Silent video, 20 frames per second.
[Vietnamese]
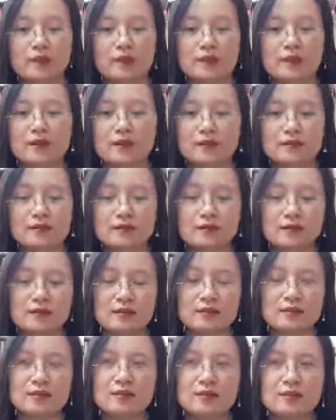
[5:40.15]
à,
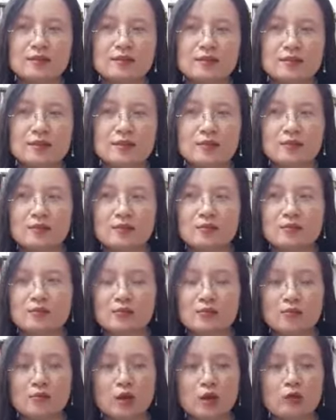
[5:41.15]
thì
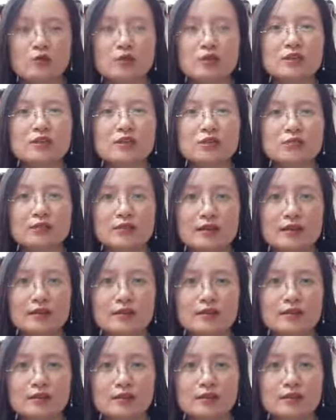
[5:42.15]
đầu tiên chúng
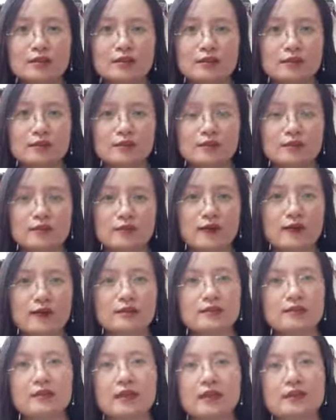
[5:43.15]
ta sẽ
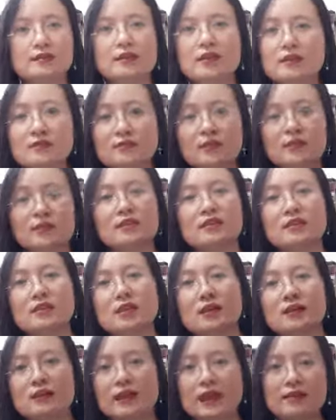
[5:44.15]
phải khẳng định và nhìn
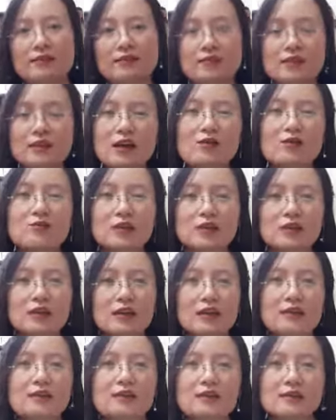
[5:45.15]
nhận lại với nhau rằng
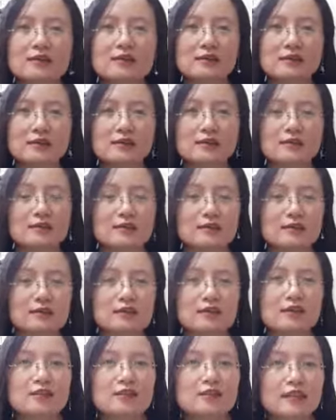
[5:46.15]
là cái cái
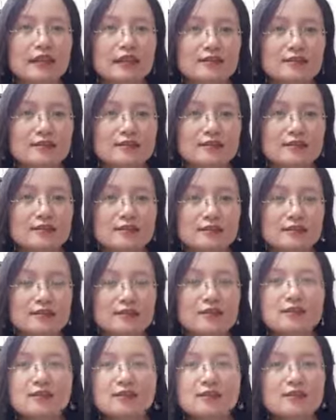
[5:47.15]
tính cách cái
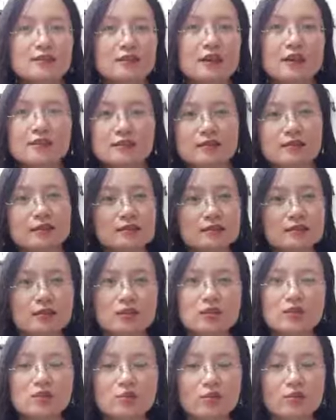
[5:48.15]
tính nết tính
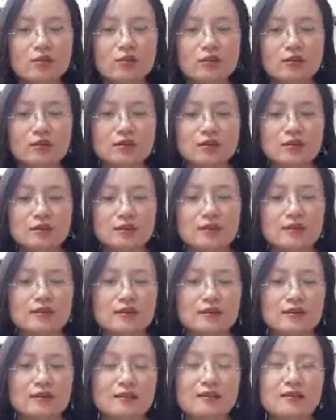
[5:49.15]
khí của con người á,
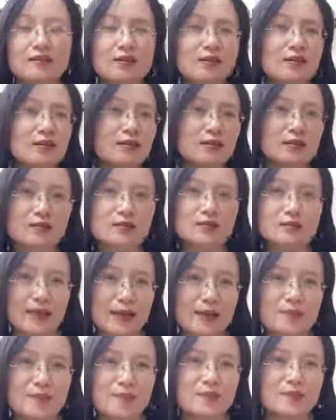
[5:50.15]
thì nó rất là phức tạp